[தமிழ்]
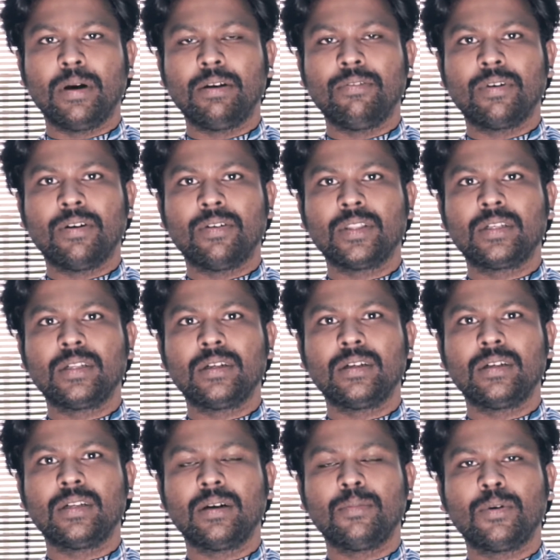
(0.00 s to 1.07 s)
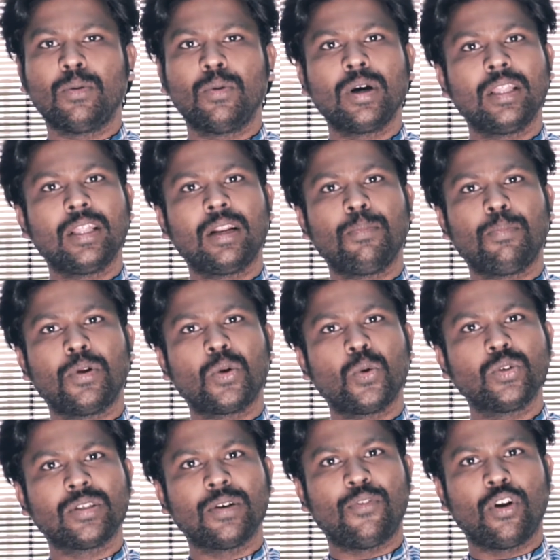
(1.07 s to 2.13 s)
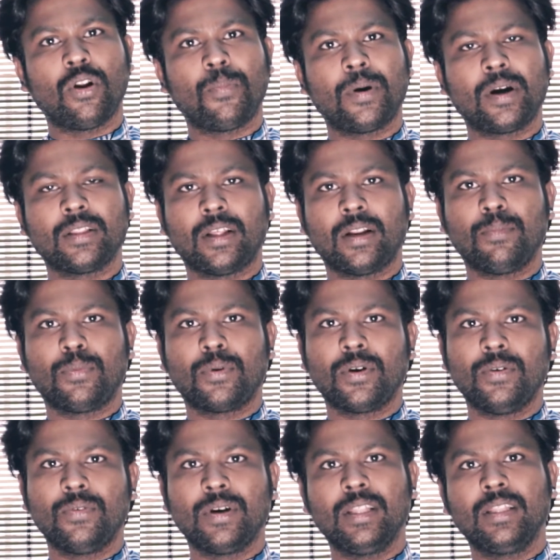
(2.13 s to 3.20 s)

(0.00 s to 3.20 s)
இவங்க வந்துட்டு நம்ம ஒழுங்காக தானே போனோம் ரூல்ஸை ஃபாலோ பண்ணிட்டு தானே போனோம் இவங்க